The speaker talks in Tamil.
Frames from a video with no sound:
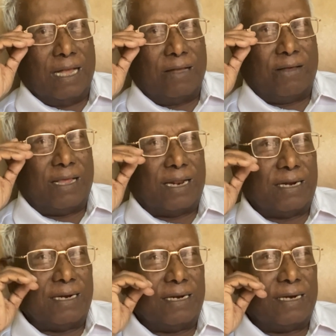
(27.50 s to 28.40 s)
அவர்
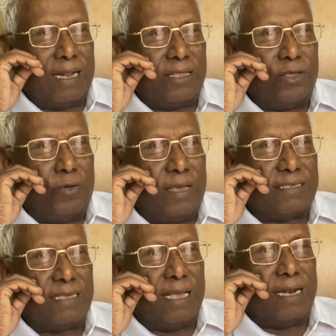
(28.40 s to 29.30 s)
நான்
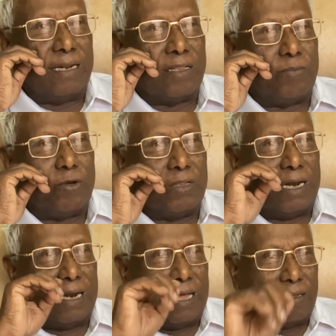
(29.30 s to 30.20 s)
யூஎஸ்ஏயில் இருந்த
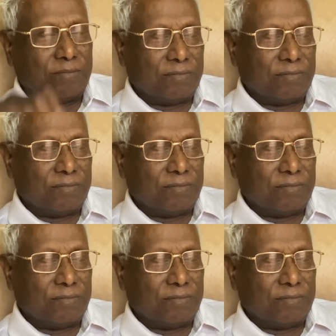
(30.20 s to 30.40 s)
போதெல்லாம்